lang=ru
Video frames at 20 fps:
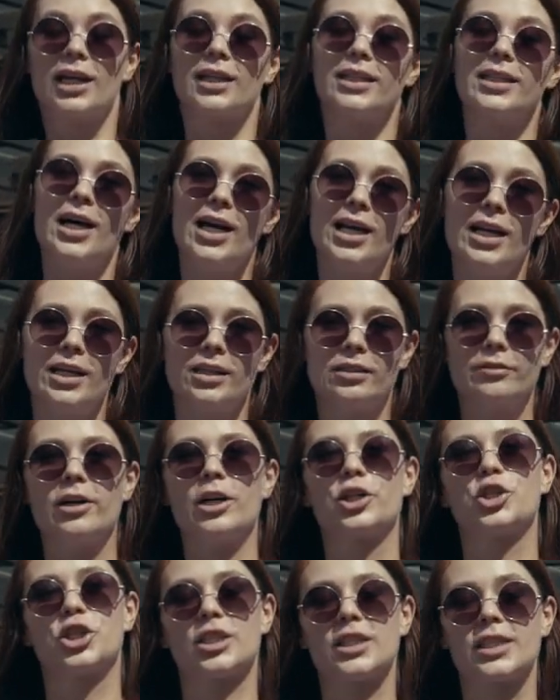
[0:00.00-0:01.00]
далее
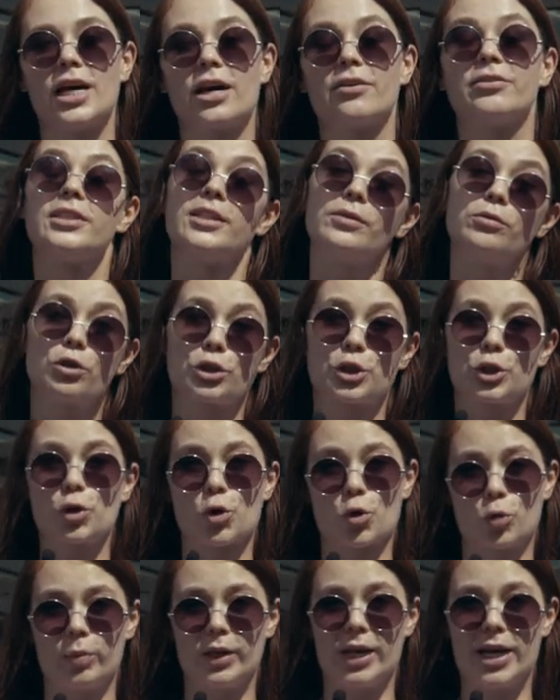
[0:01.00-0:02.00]
2 часа всего 100
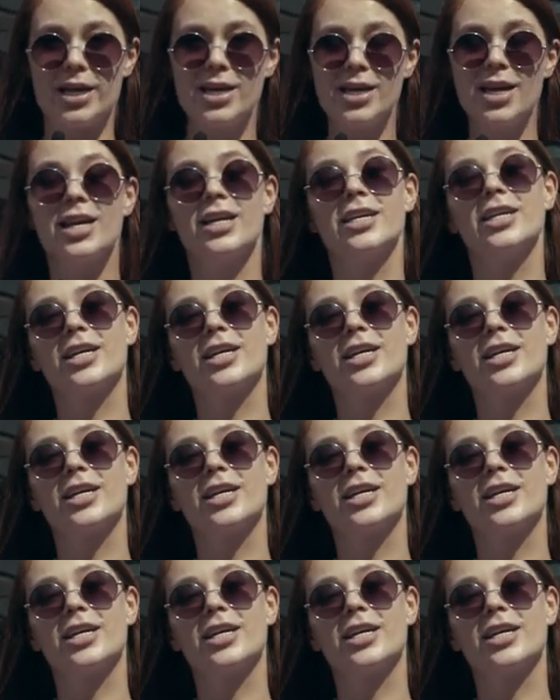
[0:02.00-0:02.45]
рублей